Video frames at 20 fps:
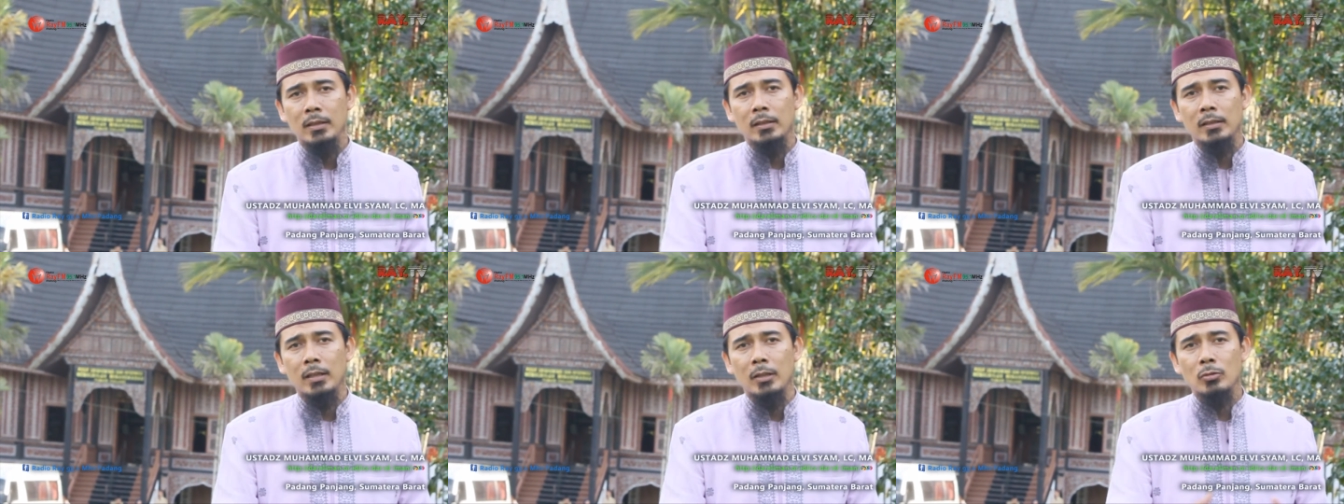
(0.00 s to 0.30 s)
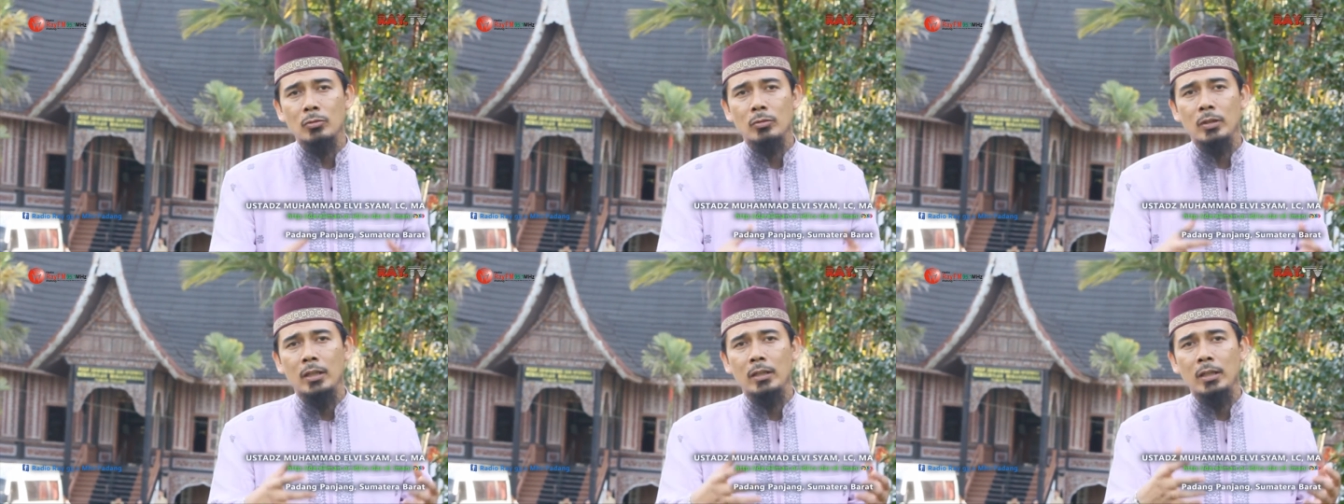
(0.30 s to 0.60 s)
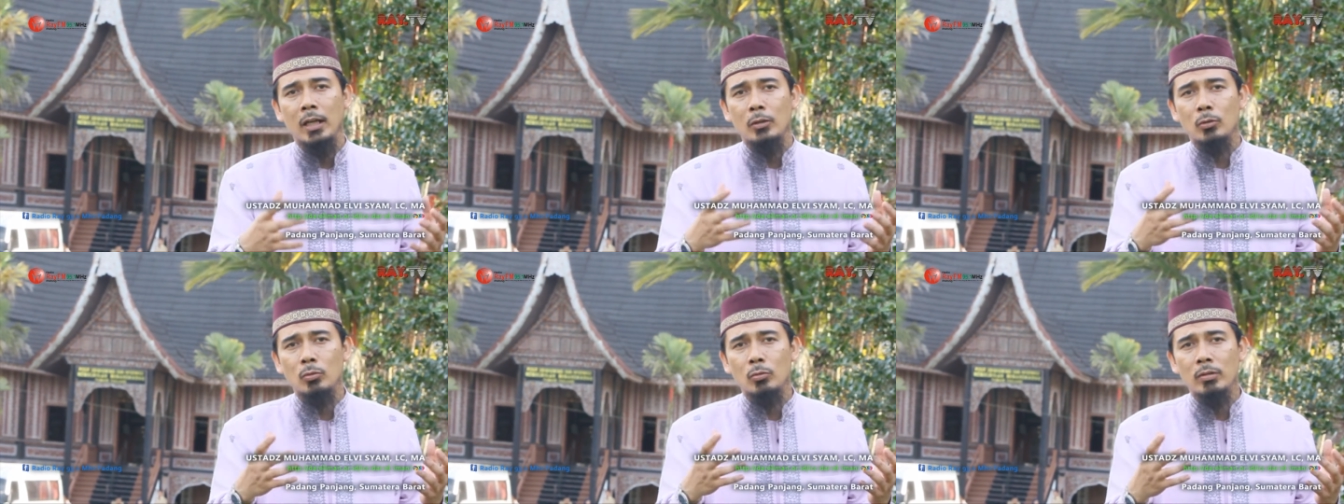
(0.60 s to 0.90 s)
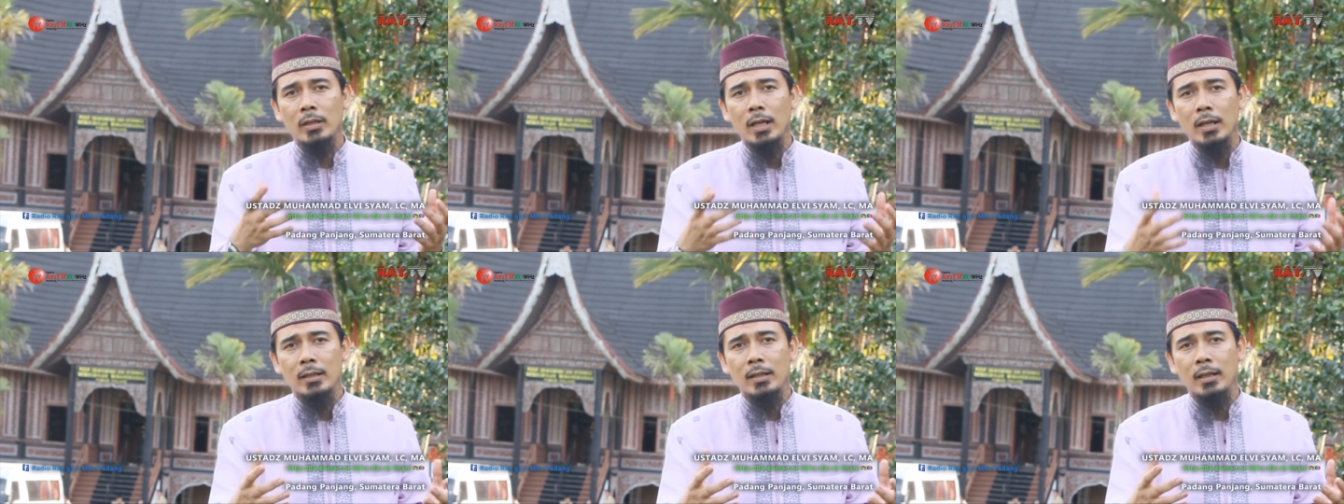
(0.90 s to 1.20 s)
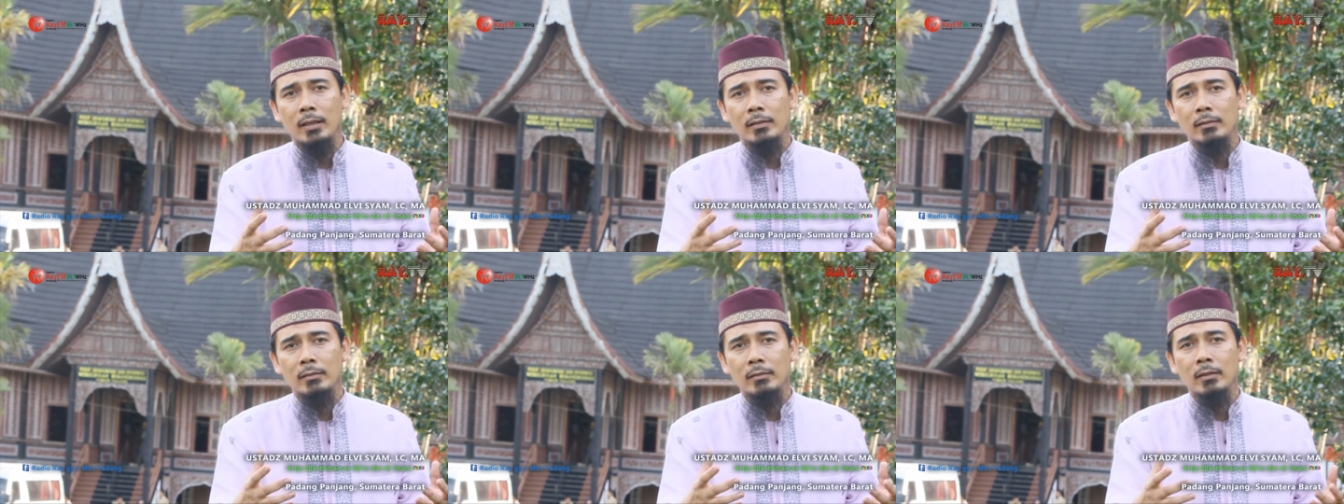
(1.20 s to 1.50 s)
kita sudah
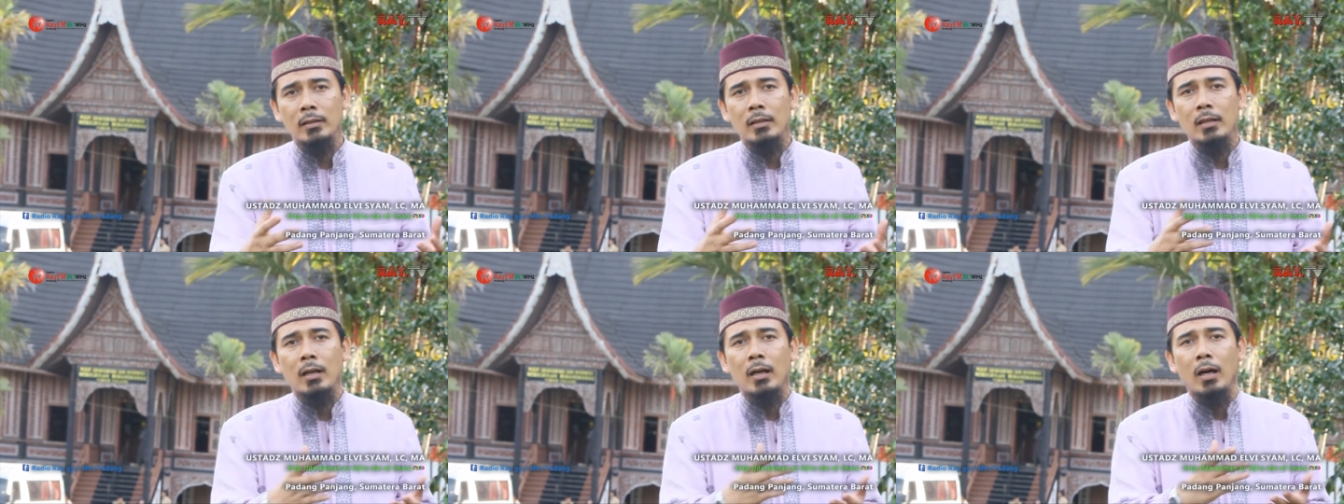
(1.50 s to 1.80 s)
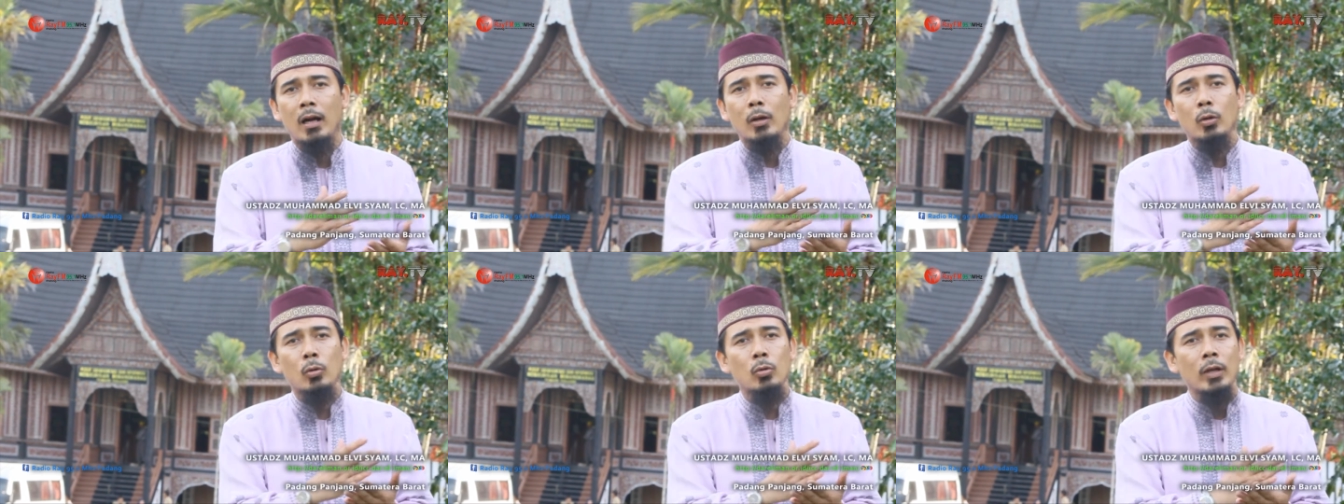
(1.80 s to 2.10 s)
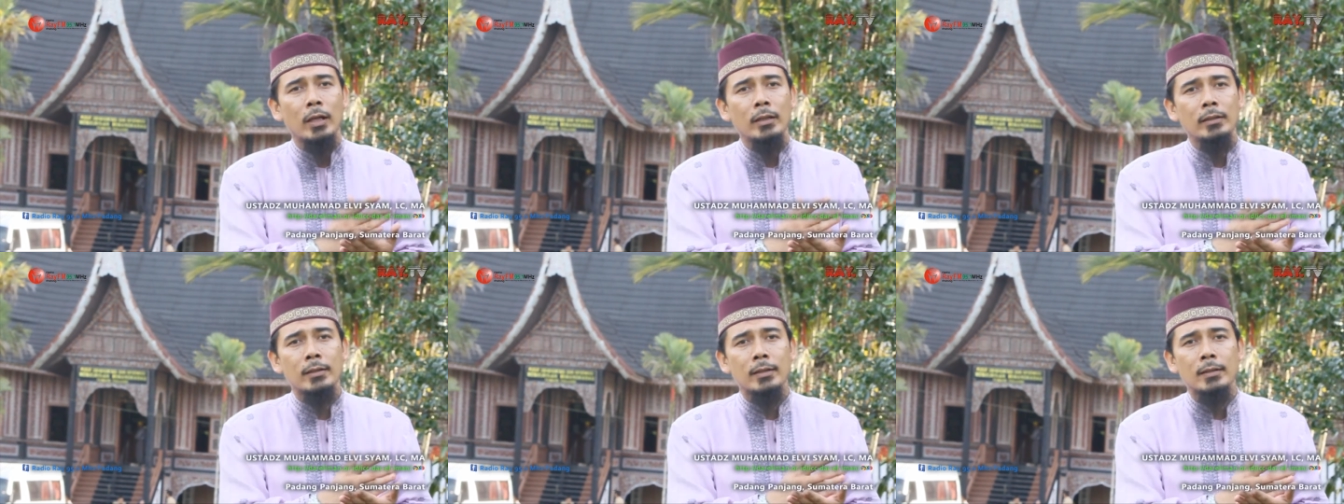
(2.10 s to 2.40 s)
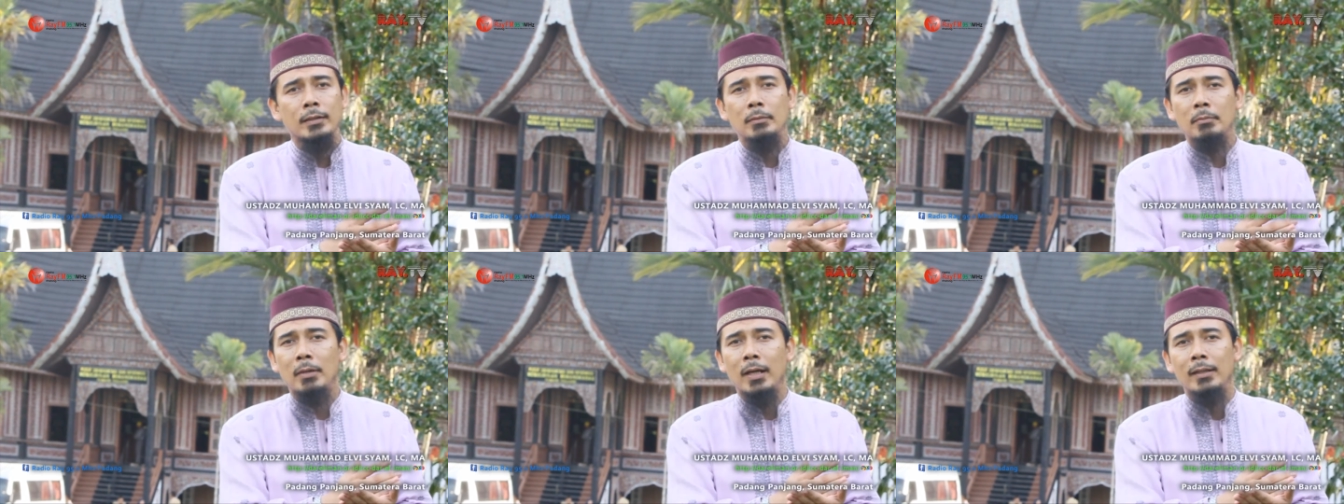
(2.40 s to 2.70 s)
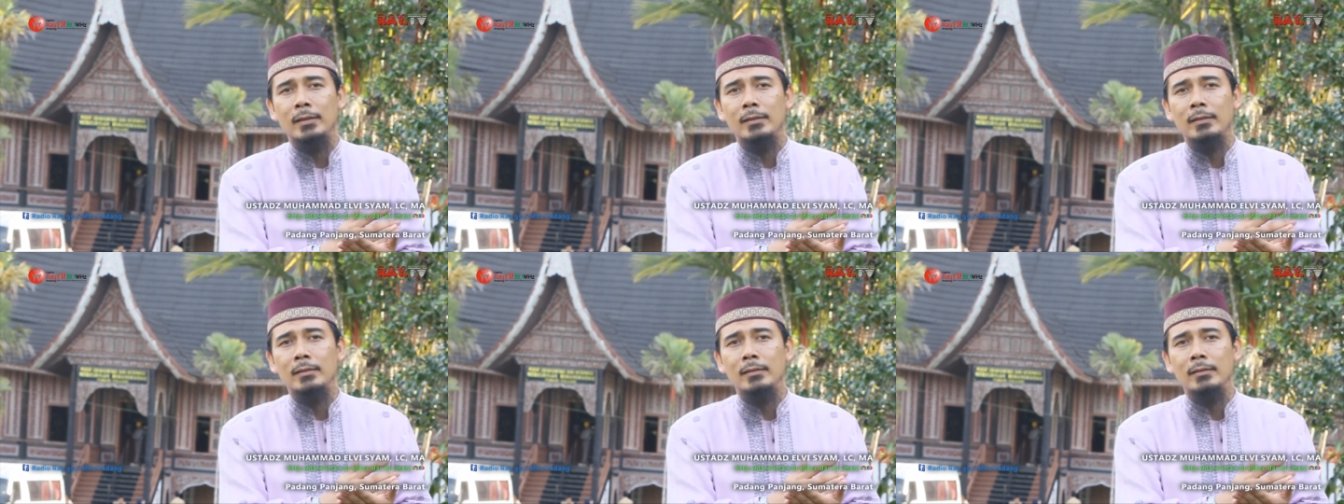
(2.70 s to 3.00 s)
dianugerahkan Al-Quran
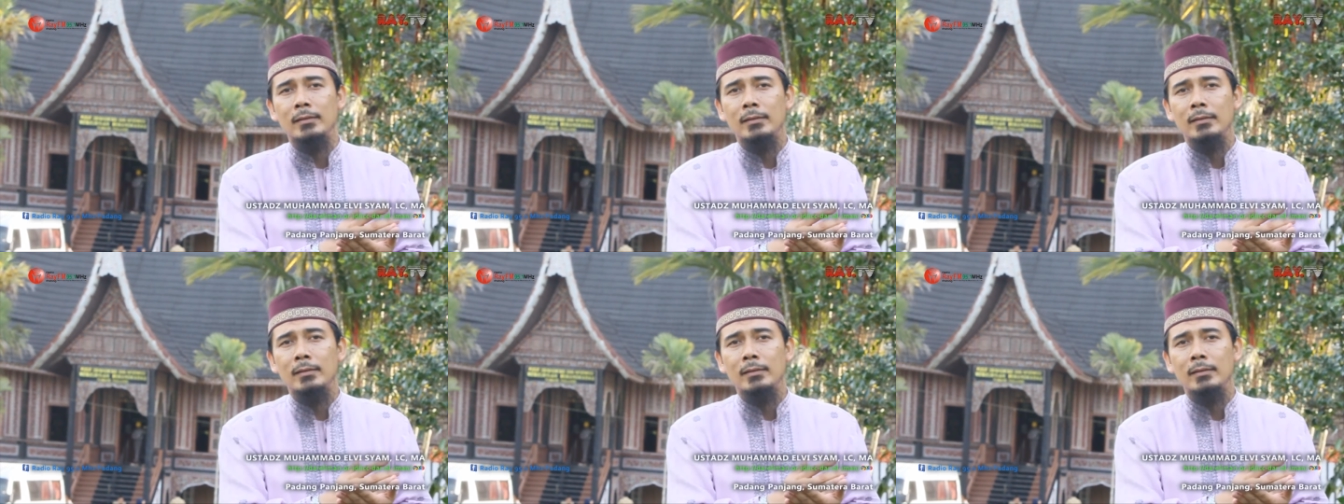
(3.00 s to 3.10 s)
terjemahan.